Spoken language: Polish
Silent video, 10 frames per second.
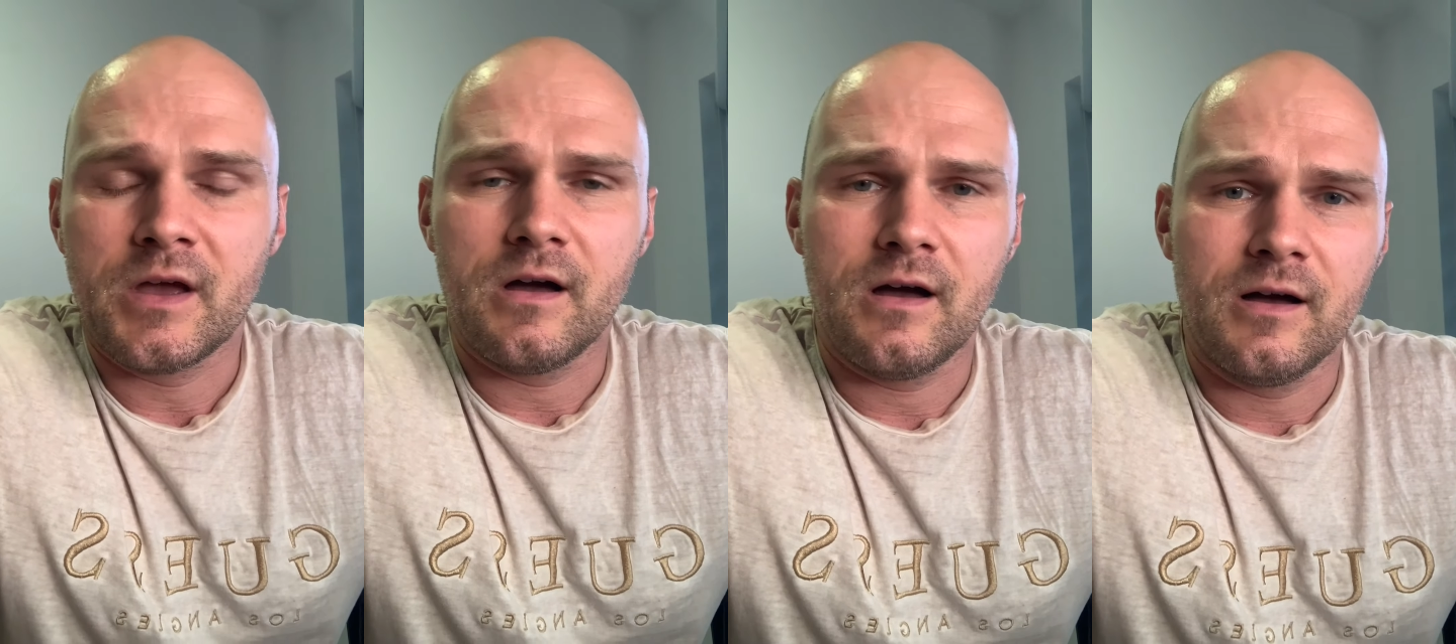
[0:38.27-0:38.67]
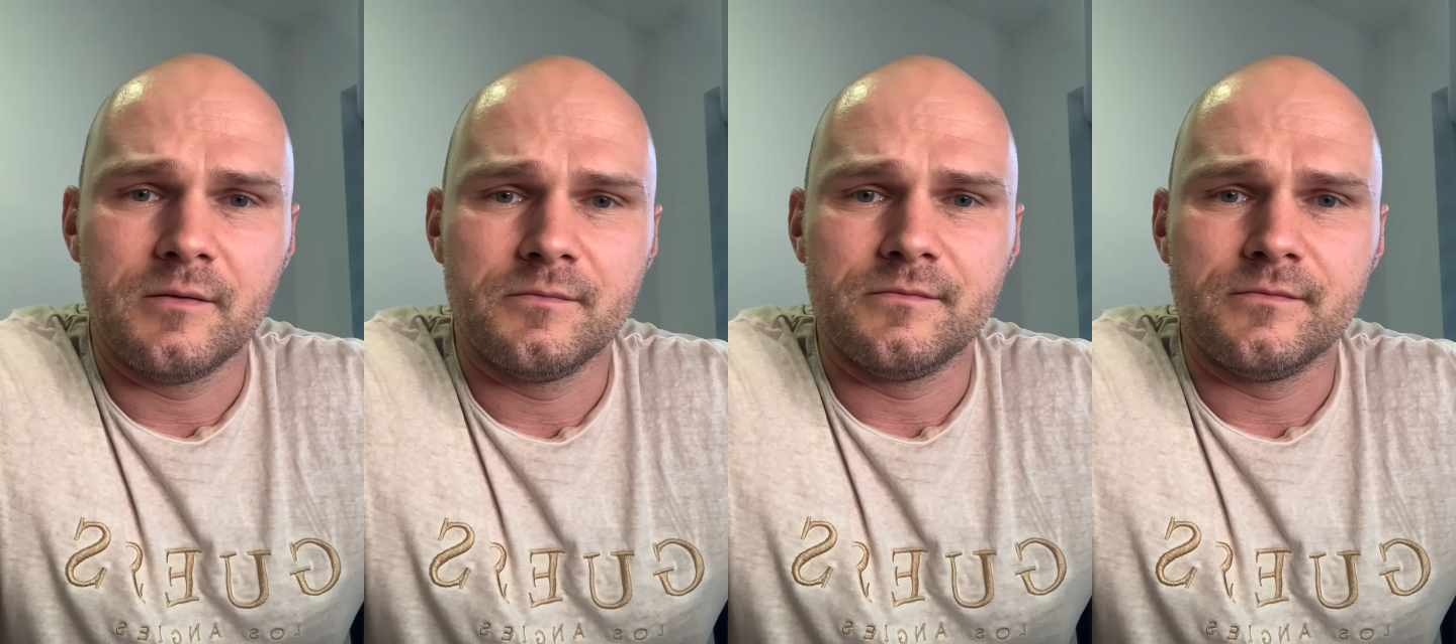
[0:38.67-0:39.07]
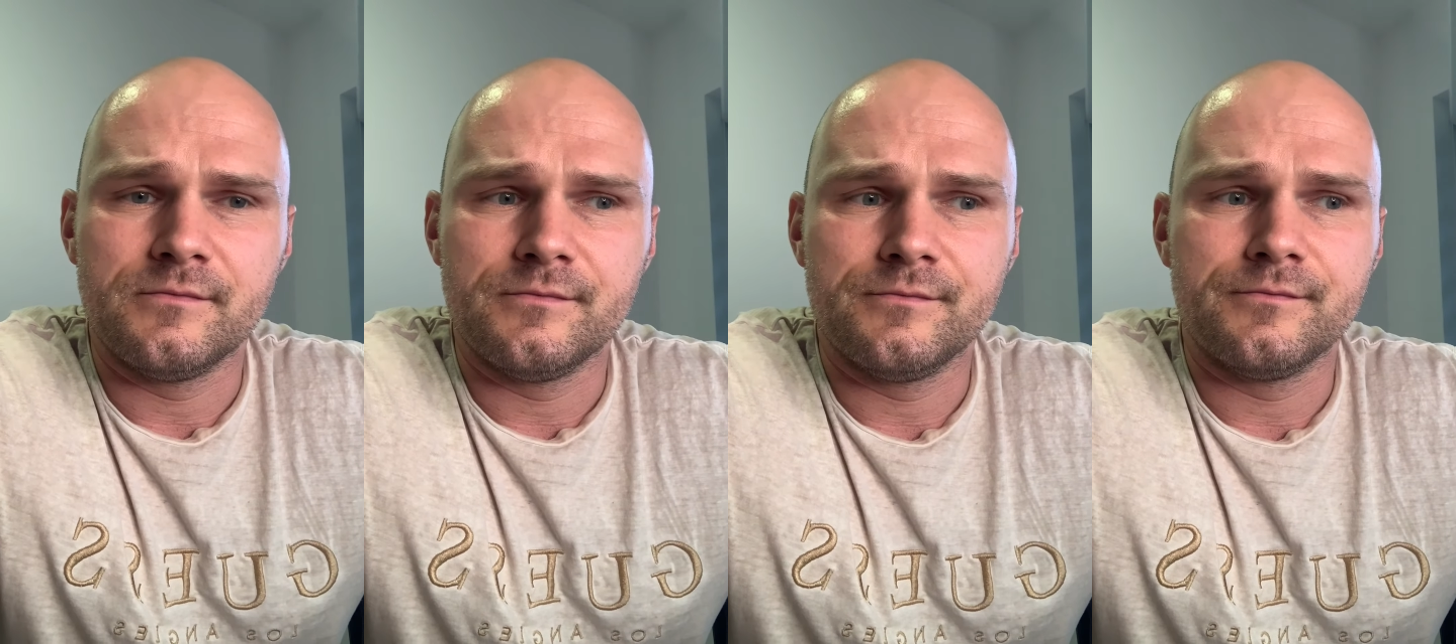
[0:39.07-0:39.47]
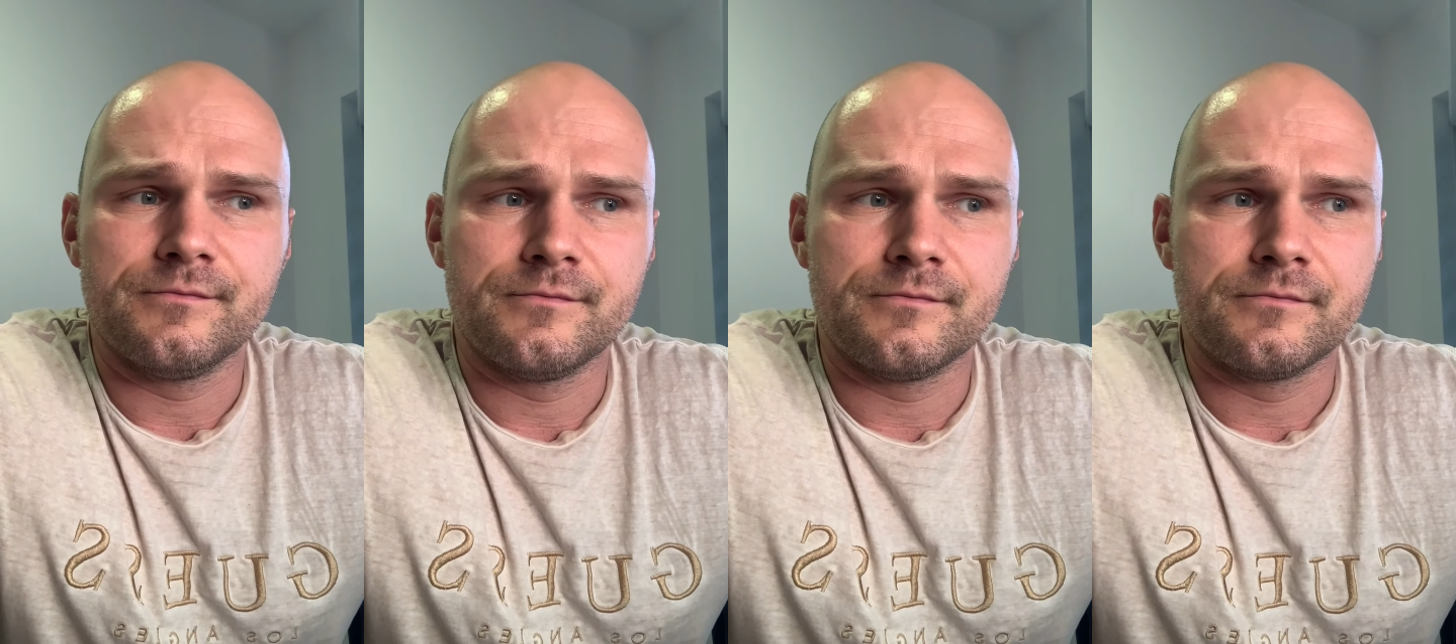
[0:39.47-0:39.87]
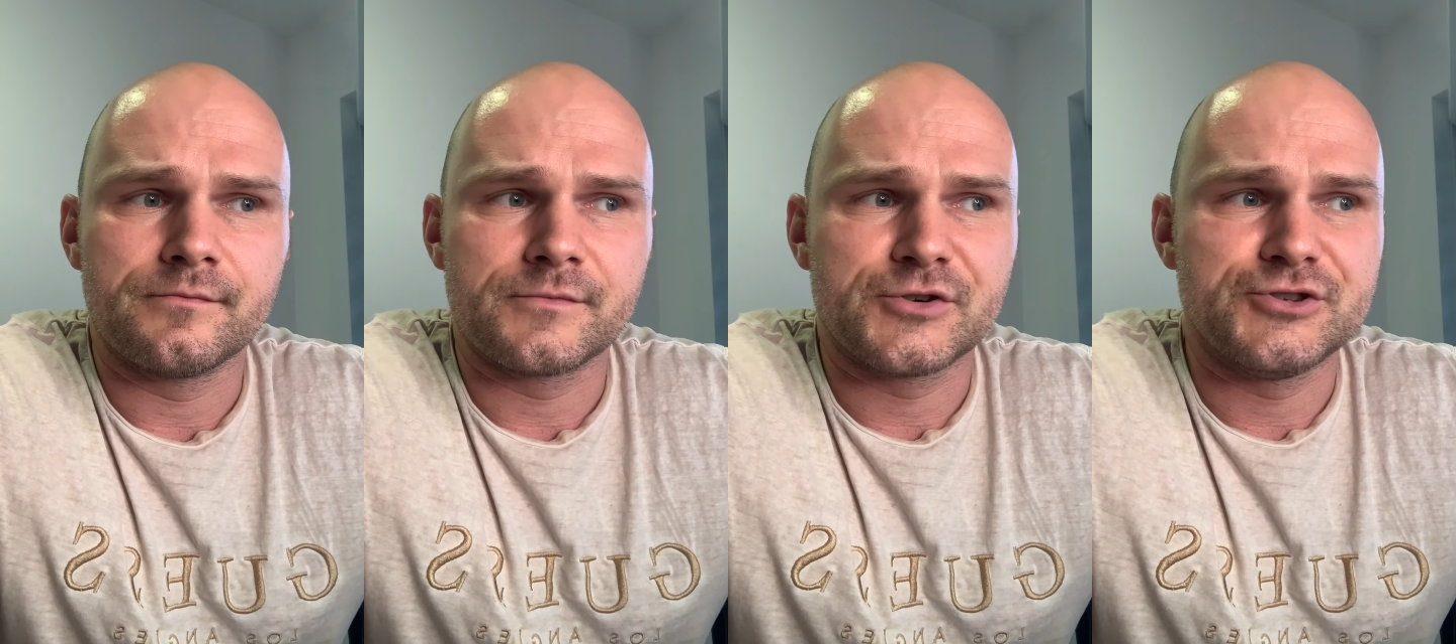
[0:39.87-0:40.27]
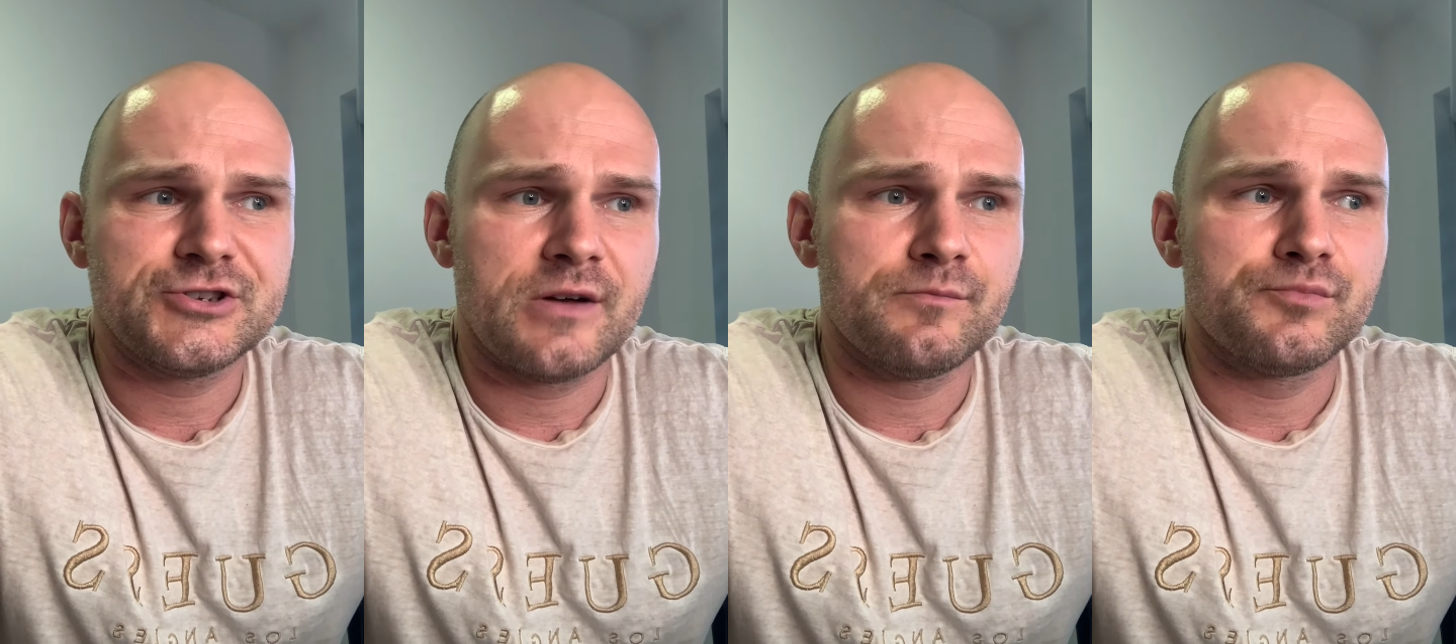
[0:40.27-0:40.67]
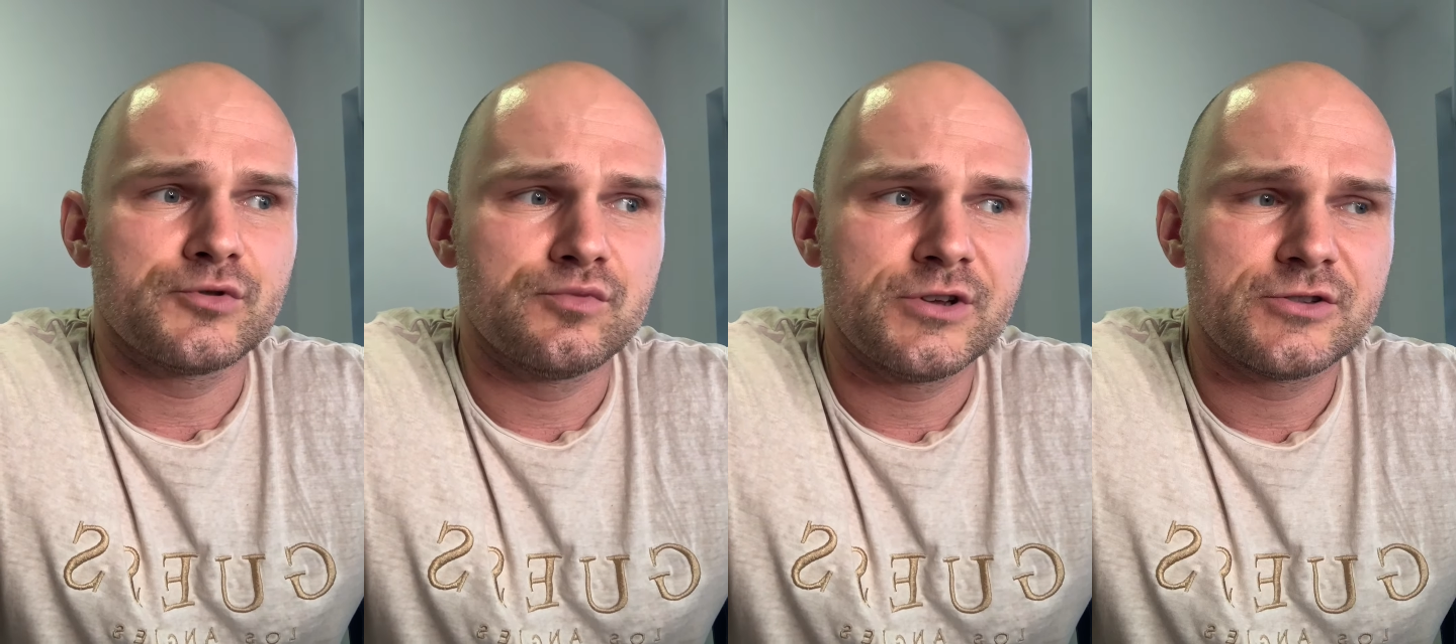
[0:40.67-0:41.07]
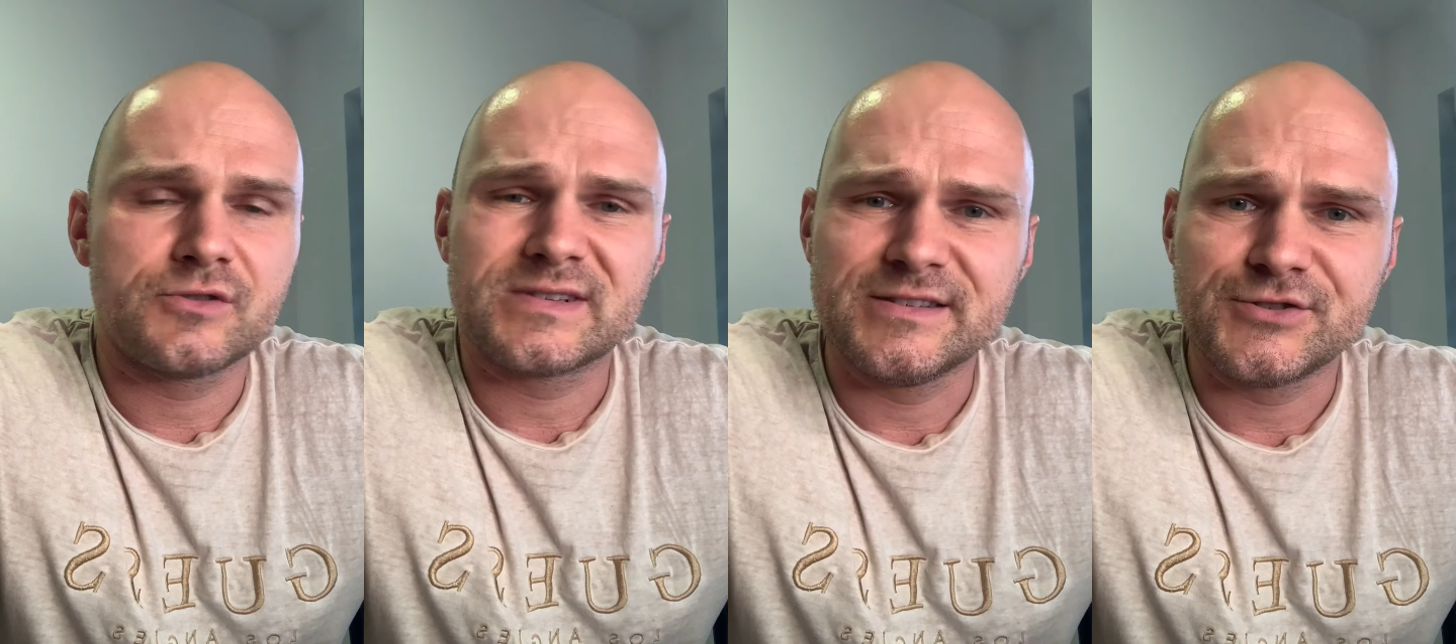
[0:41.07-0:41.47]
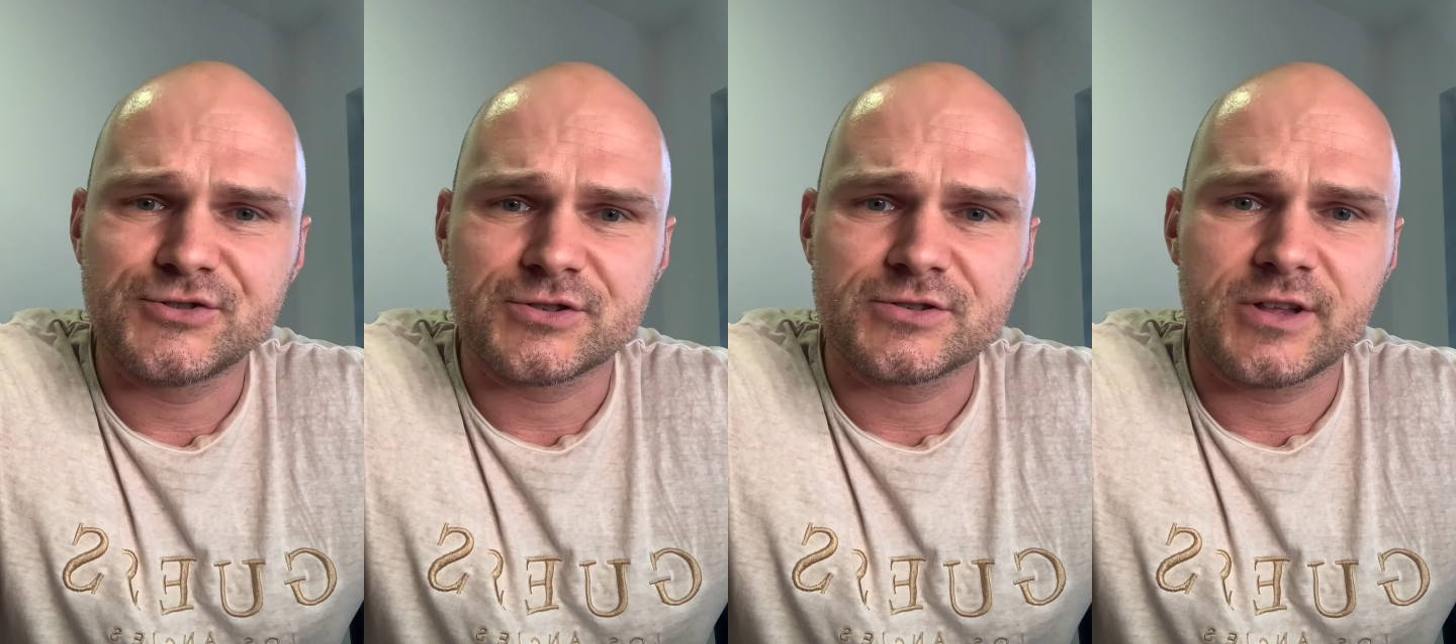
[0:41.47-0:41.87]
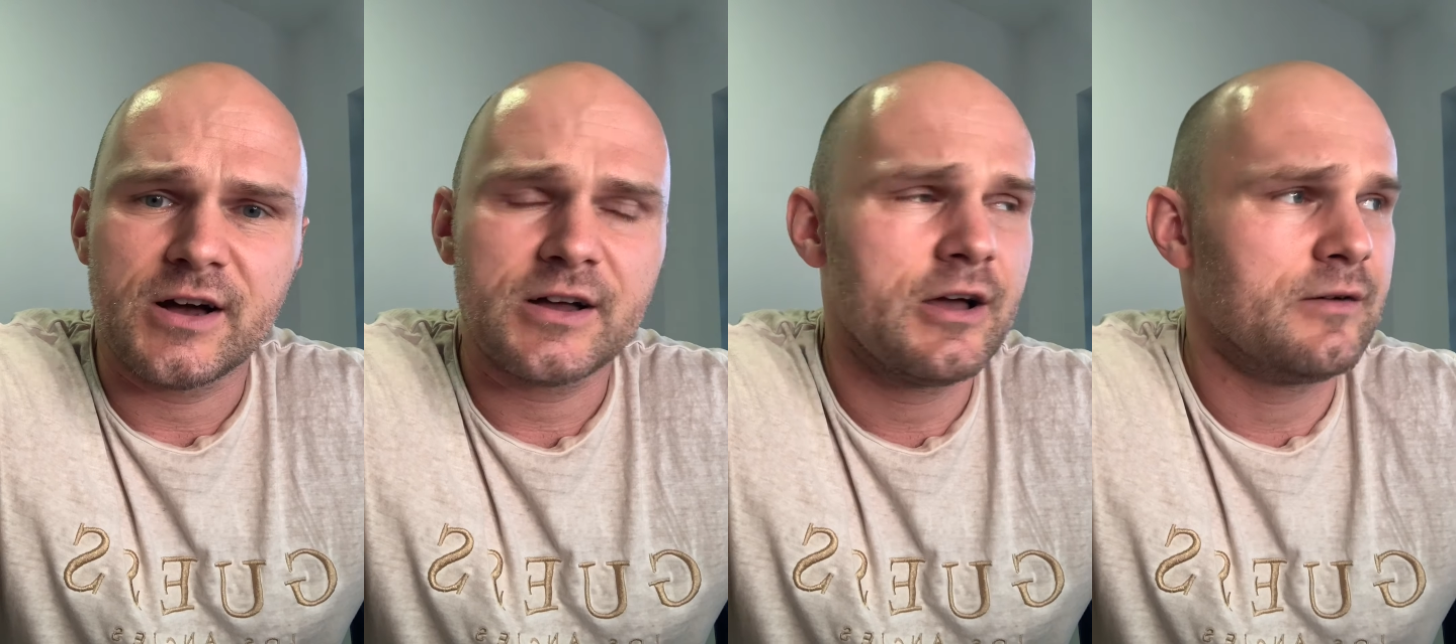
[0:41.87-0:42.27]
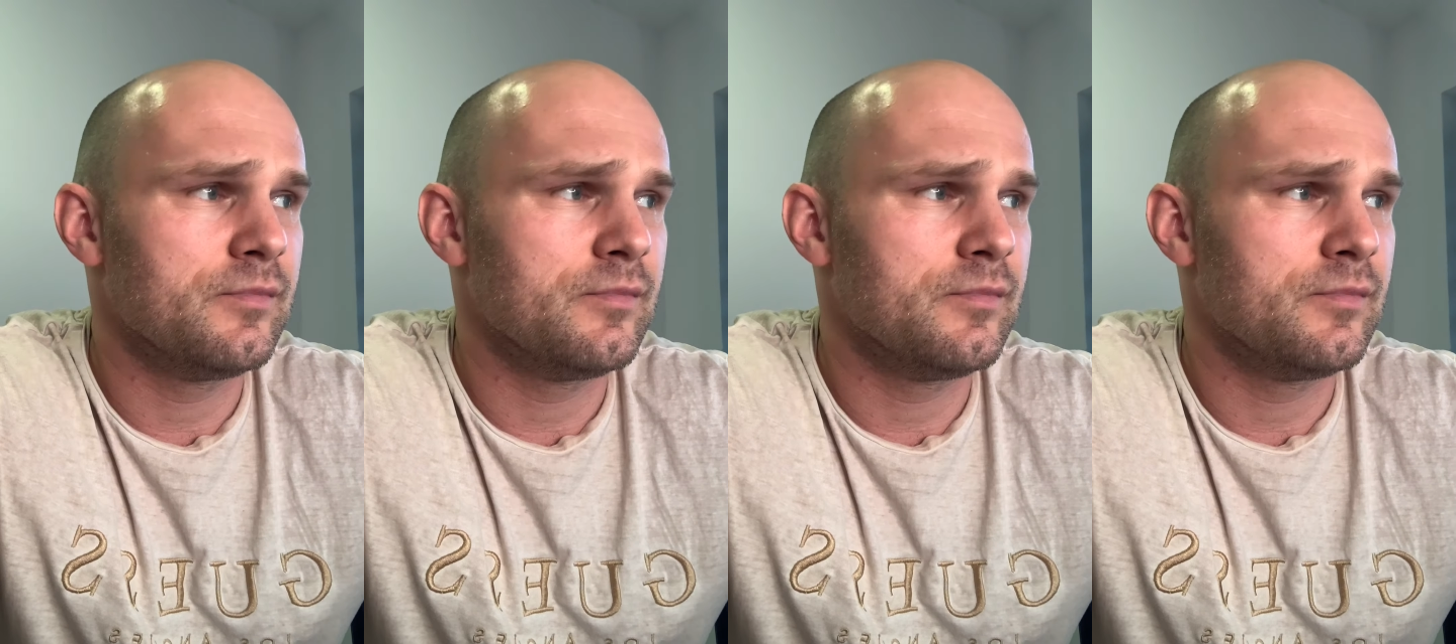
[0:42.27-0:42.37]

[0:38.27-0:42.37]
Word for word: em, gdzieś tam próbuje to zniszczyć, tak?